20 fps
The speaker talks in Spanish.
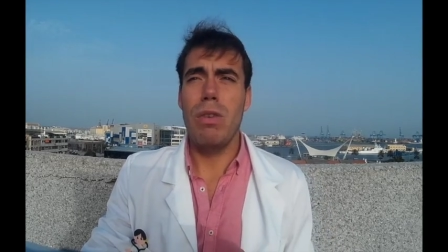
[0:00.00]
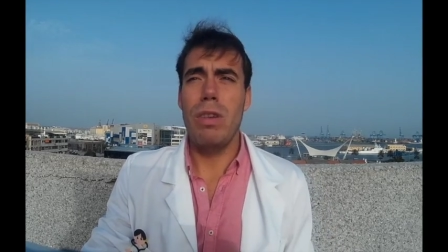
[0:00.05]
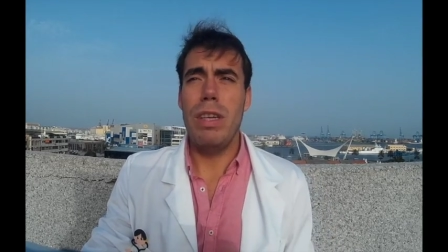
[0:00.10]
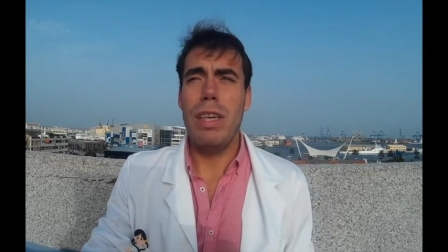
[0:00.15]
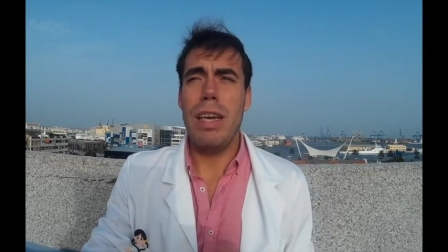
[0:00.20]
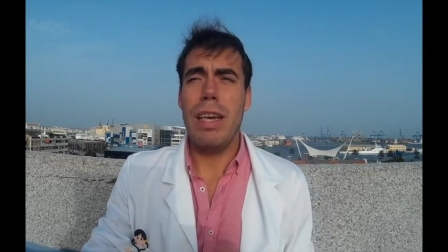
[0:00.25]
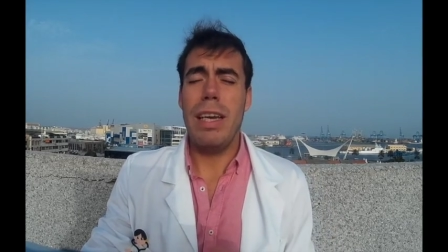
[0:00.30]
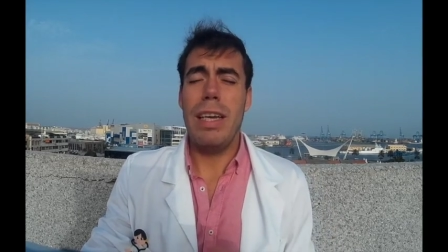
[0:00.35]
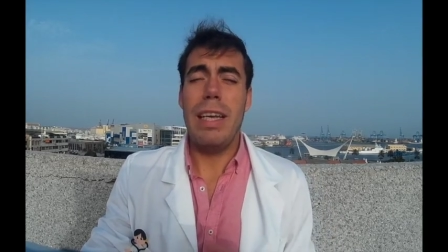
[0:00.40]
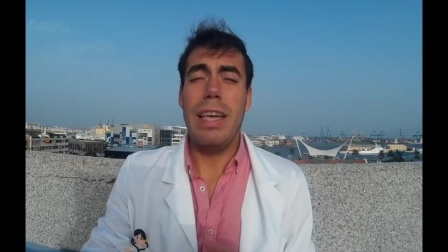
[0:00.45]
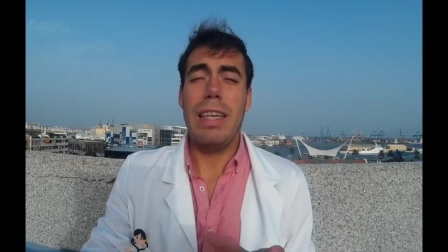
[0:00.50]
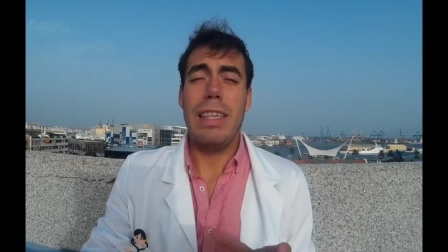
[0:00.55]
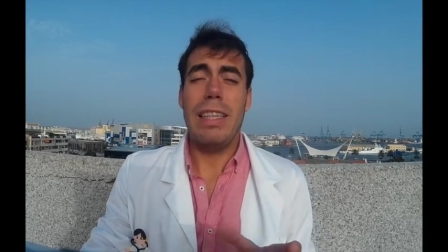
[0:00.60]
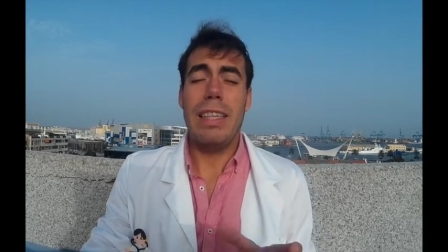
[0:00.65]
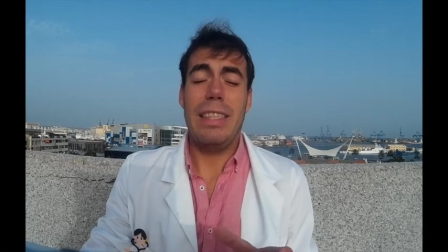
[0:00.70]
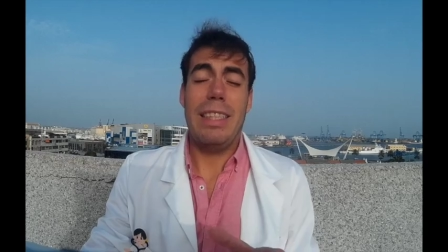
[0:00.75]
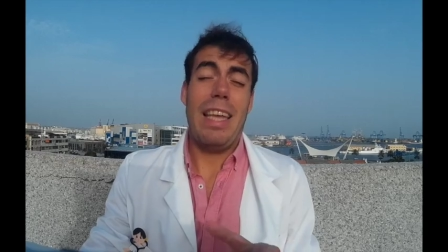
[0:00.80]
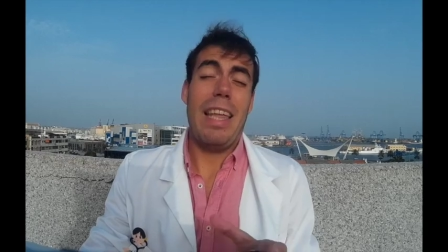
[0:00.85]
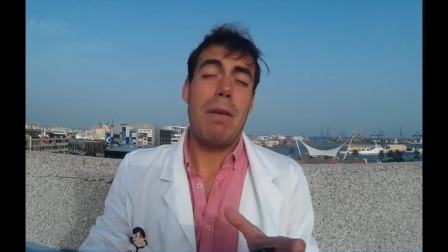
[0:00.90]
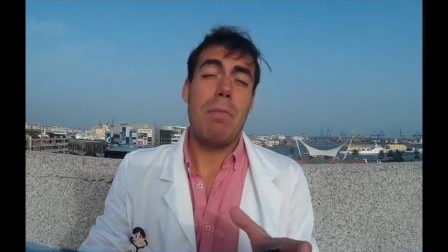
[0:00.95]
Y es que ya
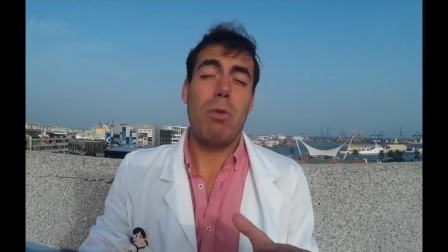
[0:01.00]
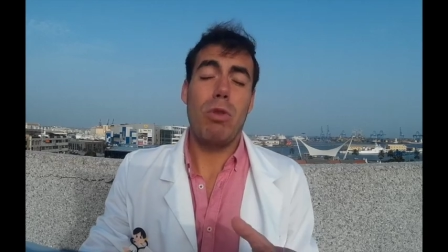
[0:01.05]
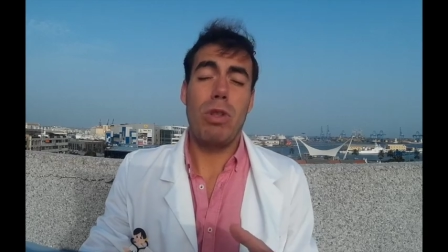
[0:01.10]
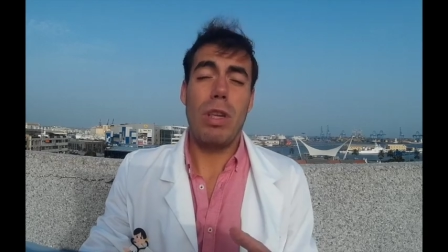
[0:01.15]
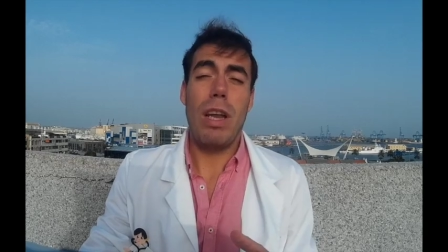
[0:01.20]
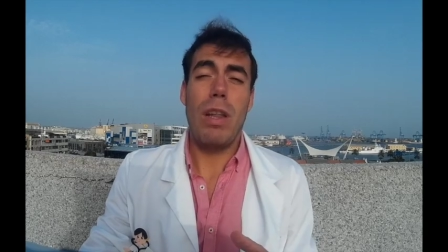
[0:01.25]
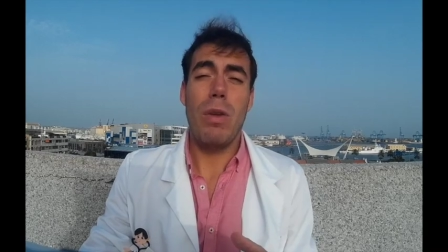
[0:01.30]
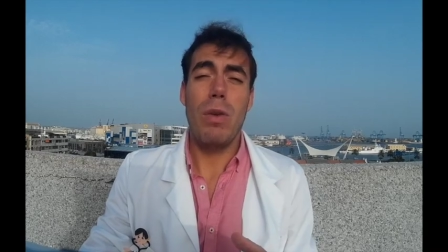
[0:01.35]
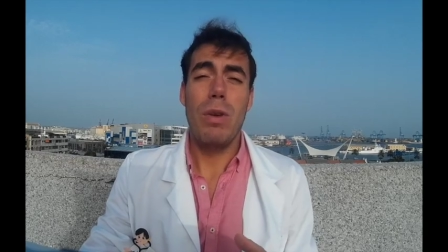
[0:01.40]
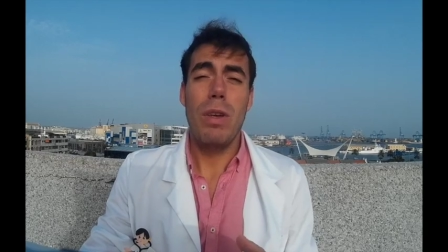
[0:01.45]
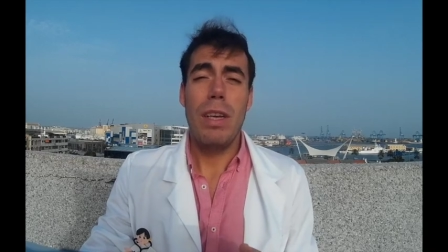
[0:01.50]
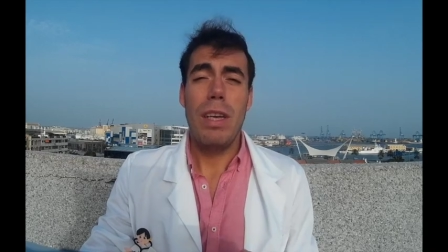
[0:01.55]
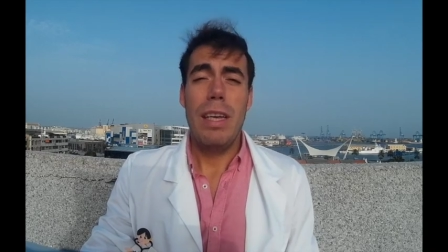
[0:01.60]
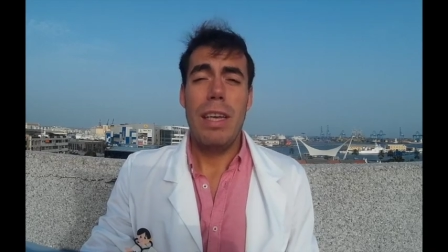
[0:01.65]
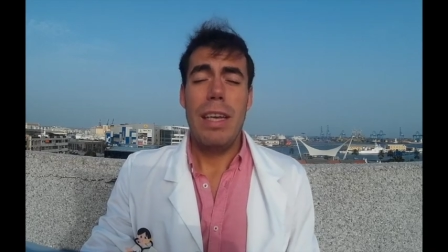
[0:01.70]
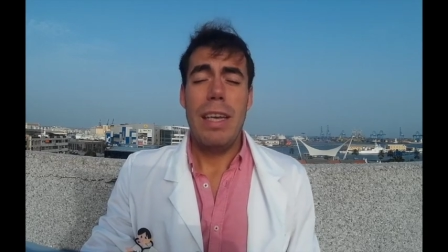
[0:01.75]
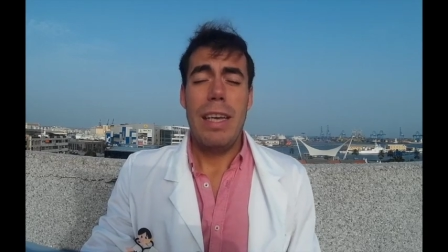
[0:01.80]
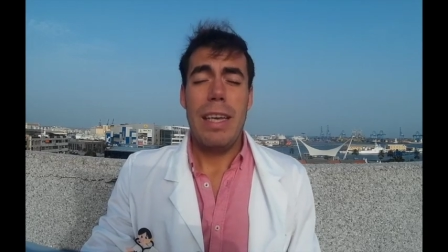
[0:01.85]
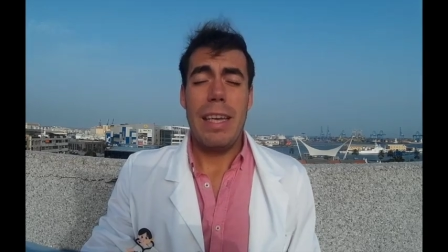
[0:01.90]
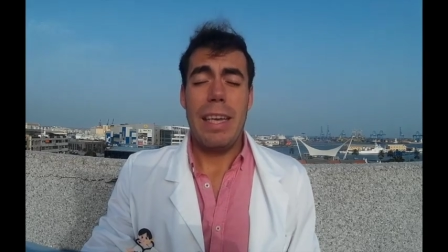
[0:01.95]
se ha demostrado
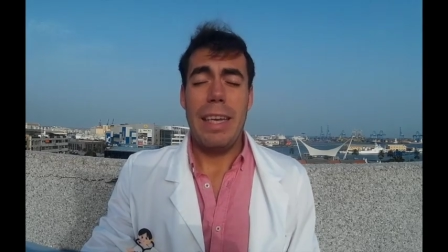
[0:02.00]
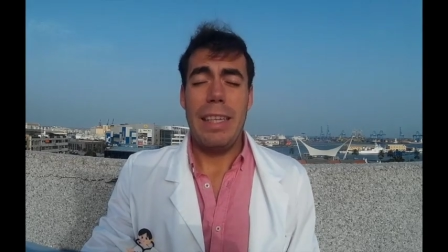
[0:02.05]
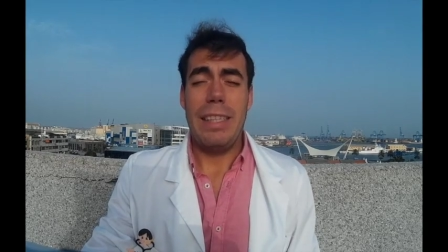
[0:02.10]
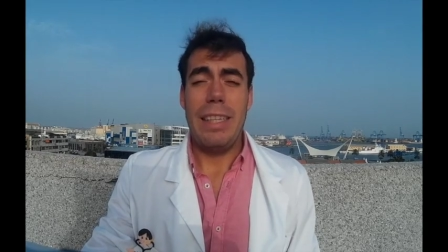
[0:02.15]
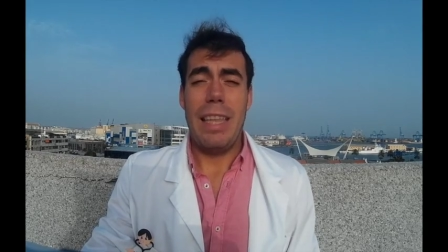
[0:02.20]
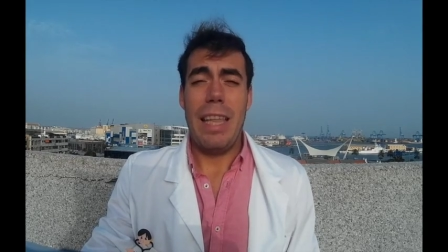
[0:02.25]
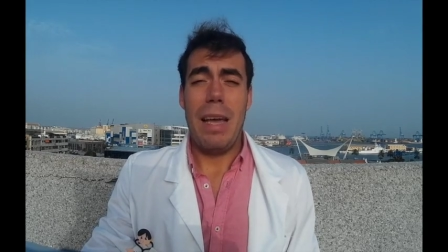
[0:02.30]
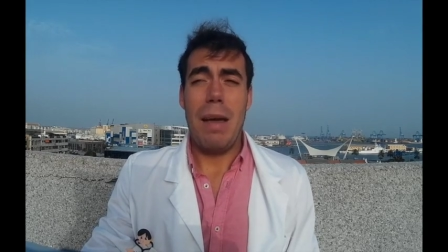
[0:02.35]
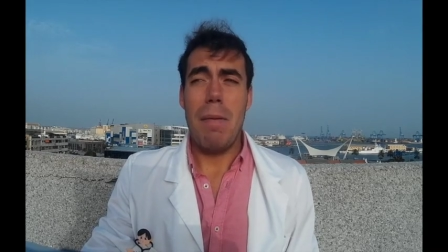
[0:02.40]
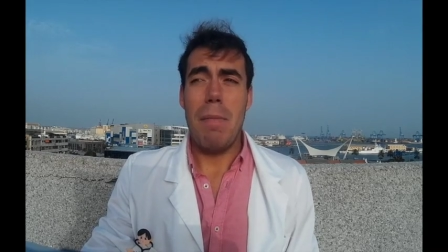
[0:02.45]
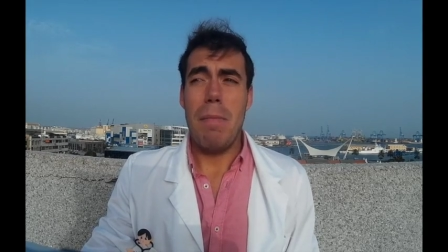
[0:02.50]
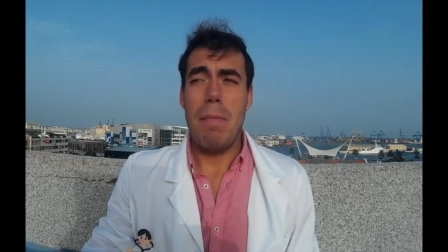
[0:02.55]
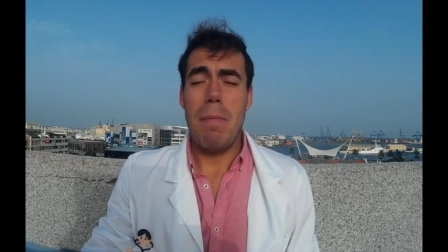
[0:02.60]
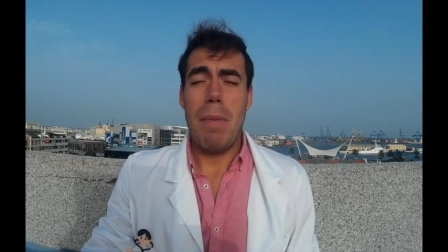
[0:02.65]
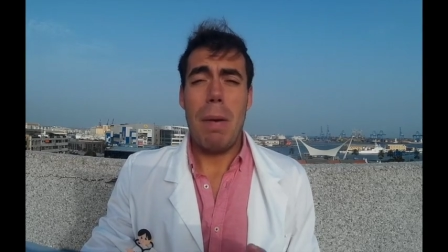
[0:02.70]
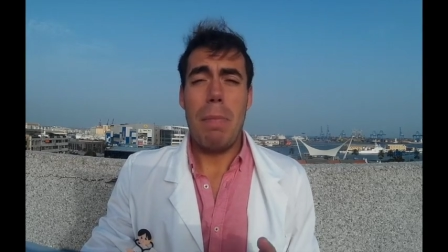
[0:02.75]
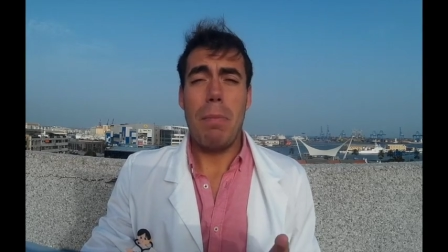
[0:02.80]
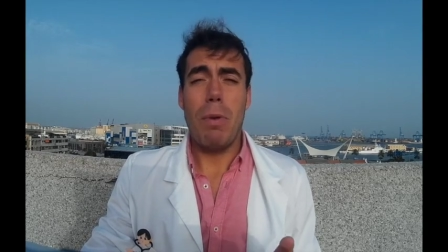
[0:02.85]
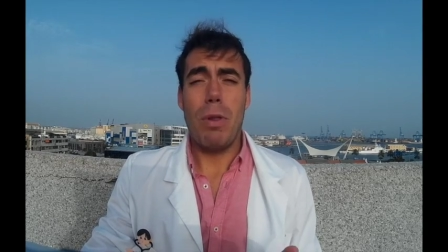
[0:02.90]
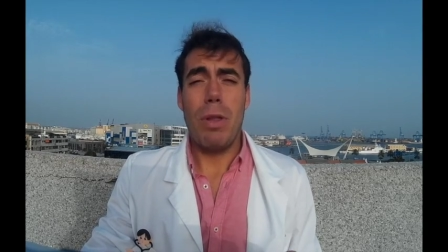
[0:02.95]
que se dan
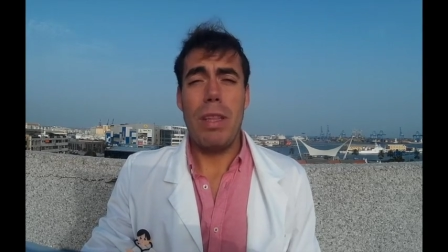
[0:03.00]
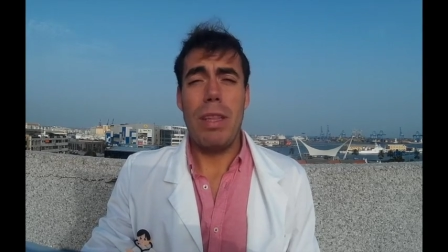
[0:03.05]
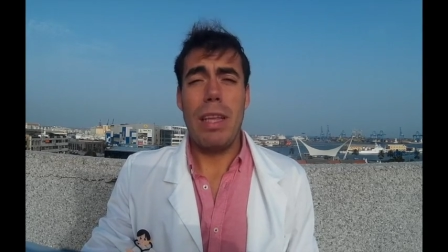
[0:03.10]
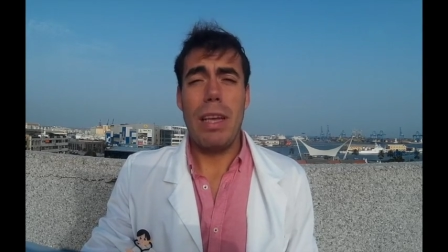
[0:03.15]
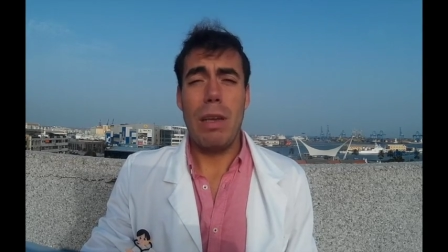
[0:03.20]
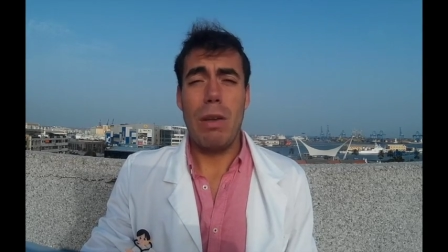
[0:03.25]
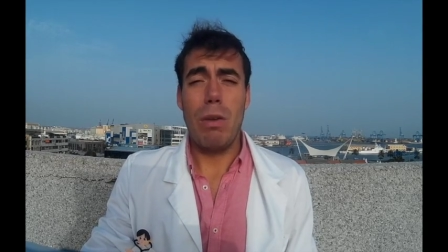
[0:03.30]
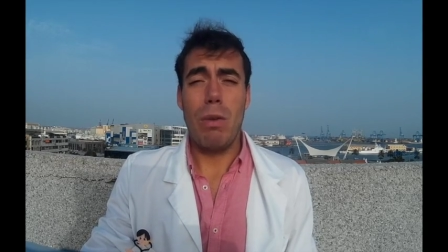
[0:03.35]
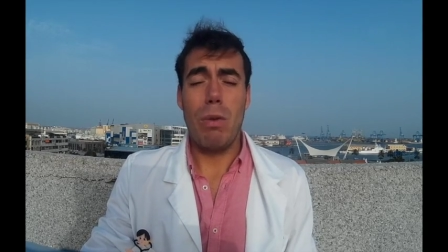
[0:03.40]
más porcentajes